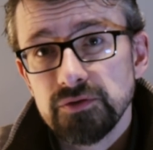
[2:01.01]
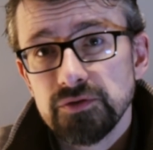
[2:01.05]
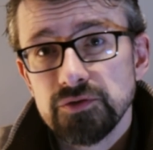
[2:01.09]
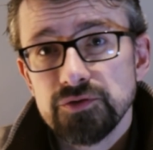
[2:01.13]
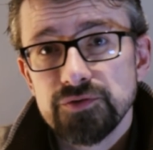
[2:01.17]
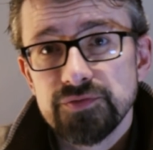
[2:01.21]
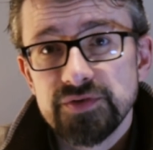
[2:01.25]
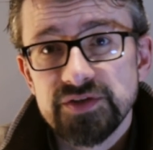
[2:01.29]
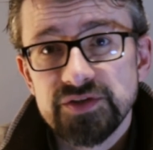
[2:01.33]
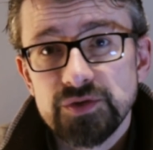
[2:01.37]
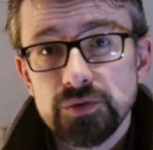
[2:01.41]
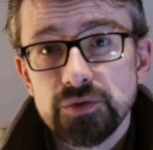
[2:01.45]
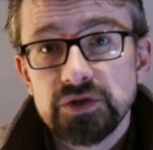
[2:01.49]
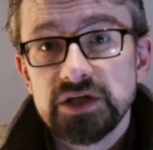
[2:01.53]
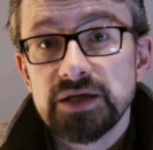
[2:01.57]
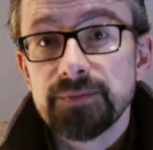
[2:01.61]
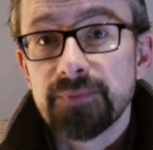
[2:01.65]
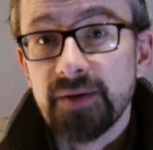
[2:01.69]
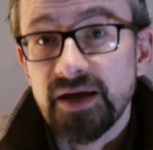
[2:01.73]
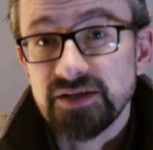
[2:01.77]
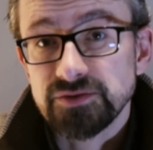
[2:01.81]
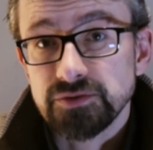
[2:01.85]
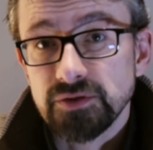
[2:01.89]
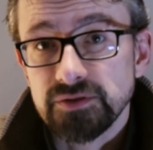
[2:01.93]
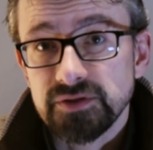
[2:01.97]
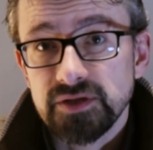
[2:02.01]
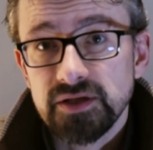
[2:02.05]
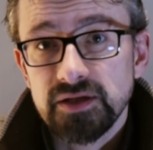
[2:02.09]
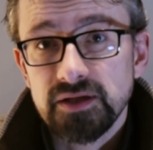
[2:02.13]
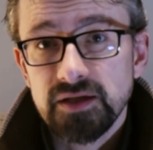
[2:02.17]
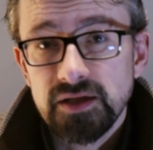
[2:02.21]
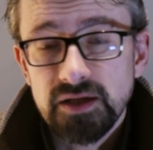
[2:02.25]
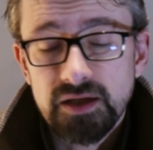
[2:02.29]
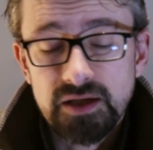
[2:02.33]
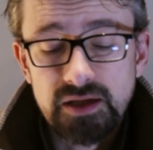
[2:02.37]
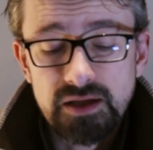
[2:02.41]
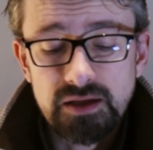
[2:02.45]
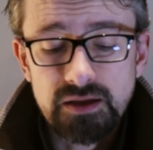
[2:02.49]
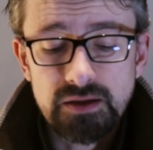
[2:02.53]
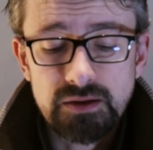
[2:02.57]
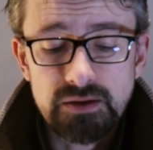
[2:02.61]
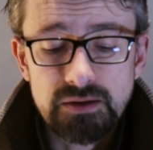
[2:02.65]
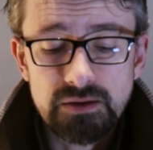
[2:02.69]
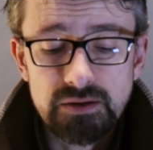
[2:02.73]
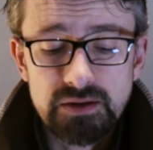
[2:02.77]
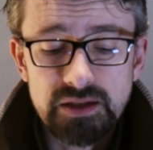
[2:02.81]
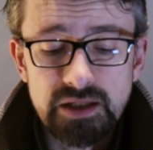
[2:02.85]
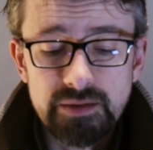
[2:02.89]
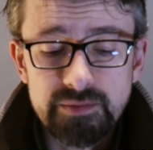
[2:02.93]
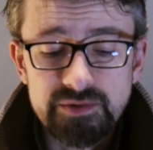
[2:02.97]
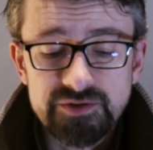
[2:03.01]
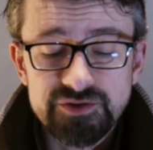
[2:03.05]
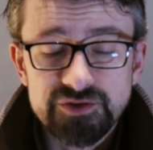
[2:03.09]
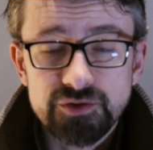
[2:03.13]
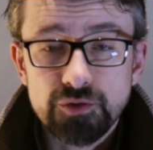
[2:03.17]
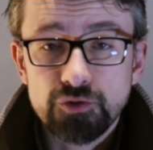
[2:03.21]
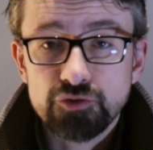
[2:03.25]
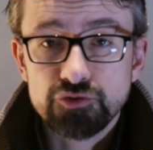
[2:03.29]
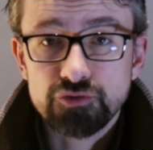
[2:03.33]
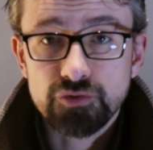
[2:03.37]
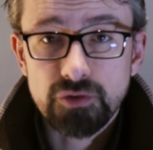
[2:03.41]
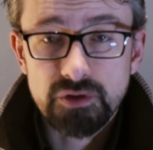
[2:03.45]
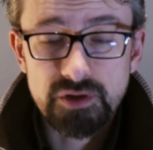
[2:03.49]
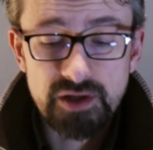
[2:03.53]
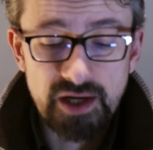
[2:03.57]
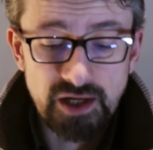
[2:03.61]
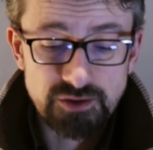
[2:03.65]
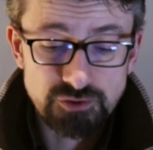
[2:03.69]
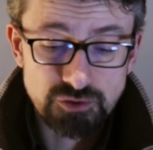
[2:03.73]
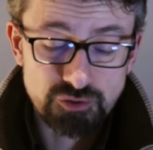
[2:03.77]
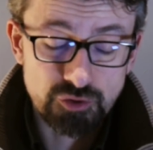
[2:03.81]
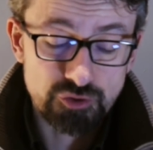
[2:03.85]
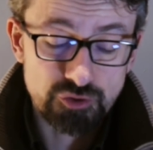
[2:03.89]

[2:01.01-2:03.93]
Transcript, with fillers: une vidéo qui présentait l'émission sur les réseaux